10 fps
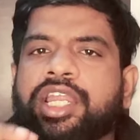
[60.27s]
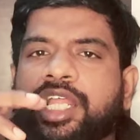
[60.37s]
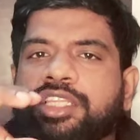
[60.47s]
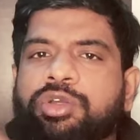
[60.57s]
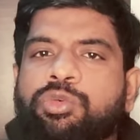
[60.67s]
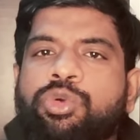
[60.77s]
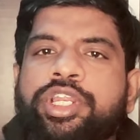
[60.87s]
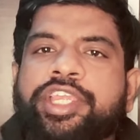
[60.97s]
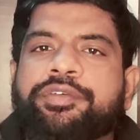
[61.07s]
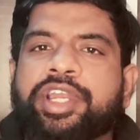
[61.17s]
அண்ட் அந்த
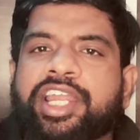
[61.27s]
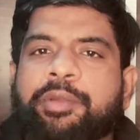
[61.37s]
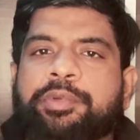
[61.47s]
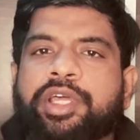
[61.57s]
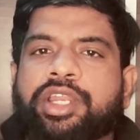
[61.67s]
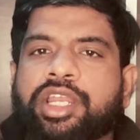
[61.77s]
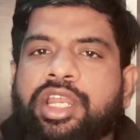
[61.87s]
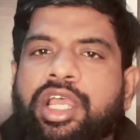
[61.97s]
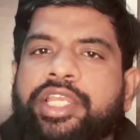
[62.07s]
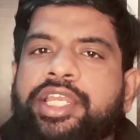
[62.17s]
ஊருக்கு இவர் அடாப்ட்
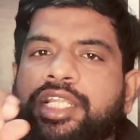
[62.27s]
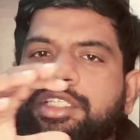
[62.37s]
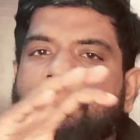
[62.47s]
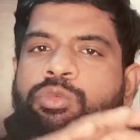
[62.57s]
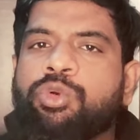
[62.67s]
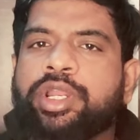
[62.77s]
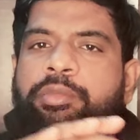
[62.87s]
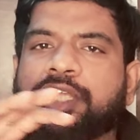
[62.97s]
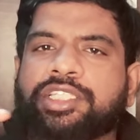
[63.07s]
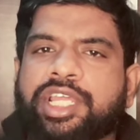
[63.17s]
ஆறாரா இல்ல அந்த ஊரை
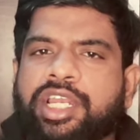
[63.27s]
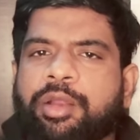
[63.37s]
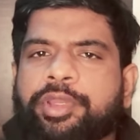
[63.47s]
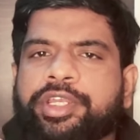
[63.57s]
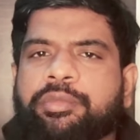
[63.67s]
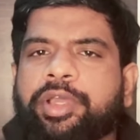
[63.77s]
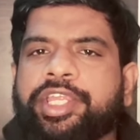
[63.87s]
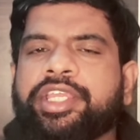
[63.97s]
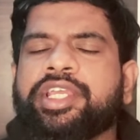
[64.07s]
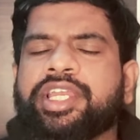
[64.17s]
மாத்துறாரா அப்படின்ற மாதிரி